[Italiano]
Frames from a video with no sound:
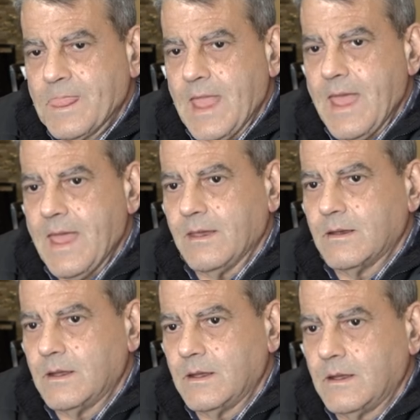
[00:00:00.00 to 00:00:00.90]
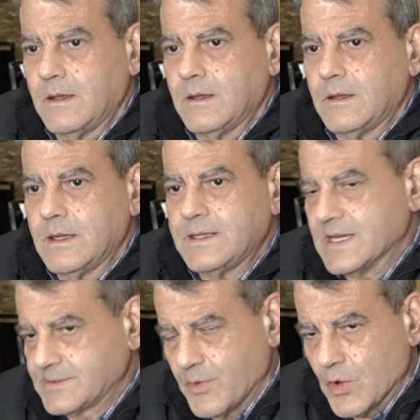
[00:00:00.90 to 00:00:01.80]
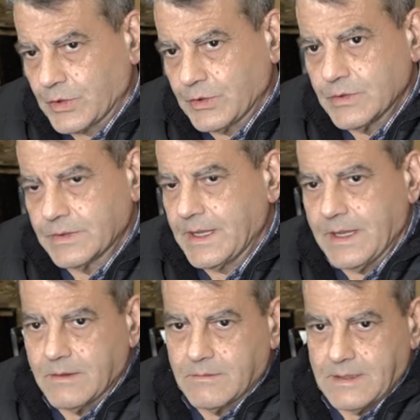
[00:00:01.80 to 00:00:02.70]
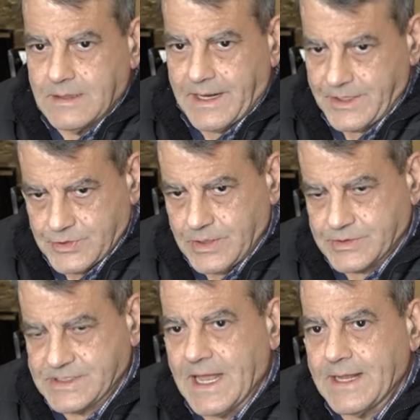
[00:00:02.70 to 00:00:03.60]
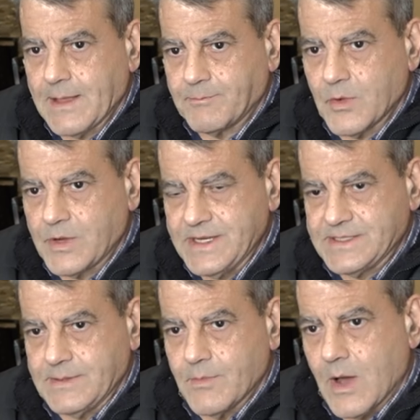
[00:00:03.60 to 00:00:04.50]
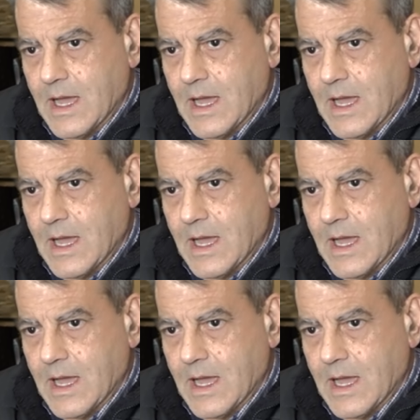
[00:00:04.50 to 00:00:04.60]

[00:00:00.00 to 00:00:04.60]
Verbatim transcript: e, eh, e da Asporto, che la Regione Toscana da pochissimo